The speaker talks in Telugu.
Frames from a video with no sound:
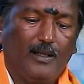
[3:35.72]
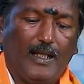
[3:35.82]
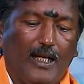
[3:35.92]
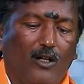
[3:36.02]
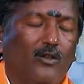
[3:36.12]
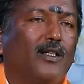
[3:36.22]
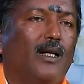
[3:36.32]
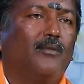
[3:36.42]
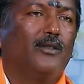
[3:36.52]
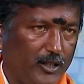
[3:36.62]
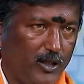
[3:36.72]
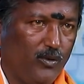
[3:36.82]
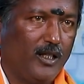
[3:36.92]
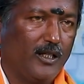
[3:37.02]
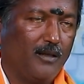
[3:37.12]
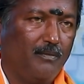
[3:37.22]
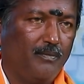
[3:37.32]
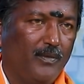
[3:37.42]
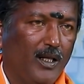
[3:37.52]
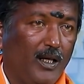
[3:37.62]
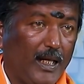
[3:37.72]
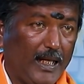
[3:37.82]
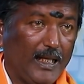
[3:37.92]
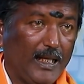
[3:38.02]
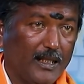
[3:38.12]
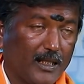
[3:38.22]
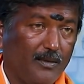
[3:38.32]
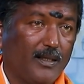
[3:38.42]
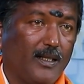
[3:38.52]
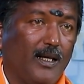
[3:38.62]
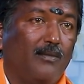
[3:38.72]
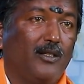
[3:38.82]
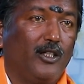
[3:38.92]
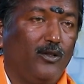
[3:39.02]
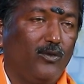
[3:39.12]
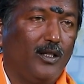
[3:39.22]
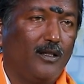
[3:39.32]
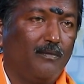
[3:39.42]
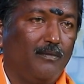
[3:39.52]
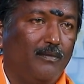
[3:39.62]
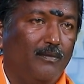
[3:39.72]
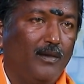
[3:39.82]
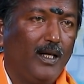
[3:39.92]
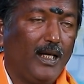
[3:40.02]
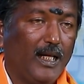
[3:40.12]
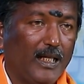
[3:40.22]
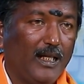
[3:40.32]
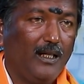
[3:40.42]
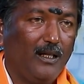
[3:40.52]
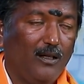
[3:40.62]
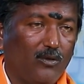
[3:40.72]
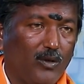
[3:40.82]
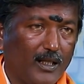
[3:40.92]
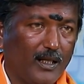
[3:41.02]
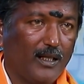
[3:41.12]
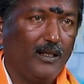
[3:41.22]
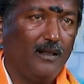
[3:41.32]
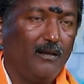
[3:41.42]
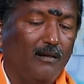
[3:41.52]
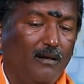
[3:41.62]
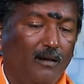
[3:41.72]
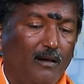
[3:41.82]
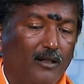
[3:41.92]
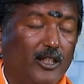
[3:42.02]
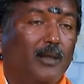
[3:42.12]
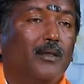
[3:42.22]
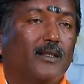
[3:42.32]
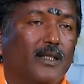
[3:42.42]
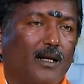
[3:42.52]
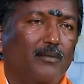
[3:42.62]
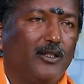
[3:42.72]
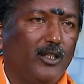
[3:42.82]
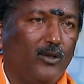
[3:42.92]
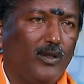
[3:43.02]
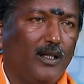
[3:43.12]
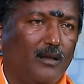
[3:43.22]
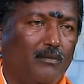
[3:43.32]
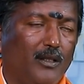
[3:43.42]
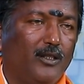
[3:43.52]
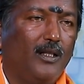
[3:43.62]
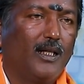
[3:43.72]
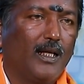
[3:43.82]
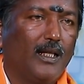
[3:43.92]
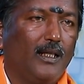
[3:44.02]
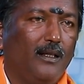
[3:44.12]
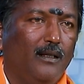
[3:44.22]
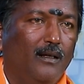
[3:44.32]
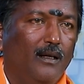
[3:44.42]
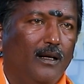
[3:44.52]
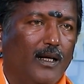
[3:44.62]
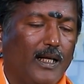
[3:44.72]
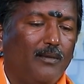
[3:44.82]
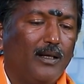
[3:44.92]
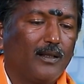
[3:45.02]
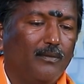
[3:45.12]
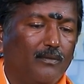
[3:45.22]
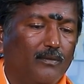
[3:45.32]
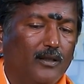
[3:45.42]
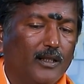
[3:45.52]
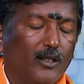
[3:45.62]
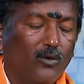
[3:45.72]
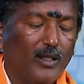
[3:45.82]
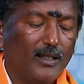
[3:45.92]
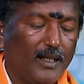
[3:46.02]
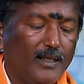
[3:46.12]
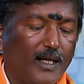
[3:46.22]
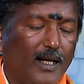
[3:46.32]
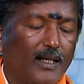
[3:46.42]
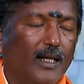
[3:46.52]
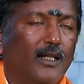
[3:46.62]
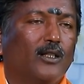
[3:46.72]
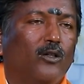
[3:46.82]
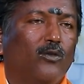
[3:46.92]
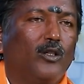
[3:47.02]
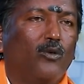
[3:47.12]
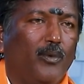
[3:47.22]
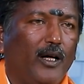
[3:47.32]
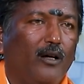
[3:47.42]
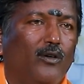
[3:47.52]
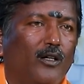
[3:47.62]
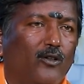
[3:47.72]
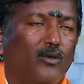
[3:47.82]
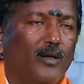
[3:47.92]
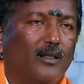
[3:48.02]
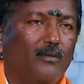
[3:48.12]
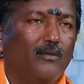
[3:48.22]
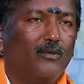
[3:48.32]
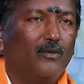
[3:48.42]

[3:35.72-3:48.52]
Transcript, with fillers: నాలుగవ స్థానంలో శని ఉండటం అలాగే అష్టమ స్థానంలో శని ఉండటం అలాగే కొందరికి జన్మస్థానంలో శని ఉండటం మంచిది కాదండి కానీ మాత్రం శతకోటి దరిద్రానికి అనంతకోటి ఉపాయాలు ఉన్నట్టు మాత్రం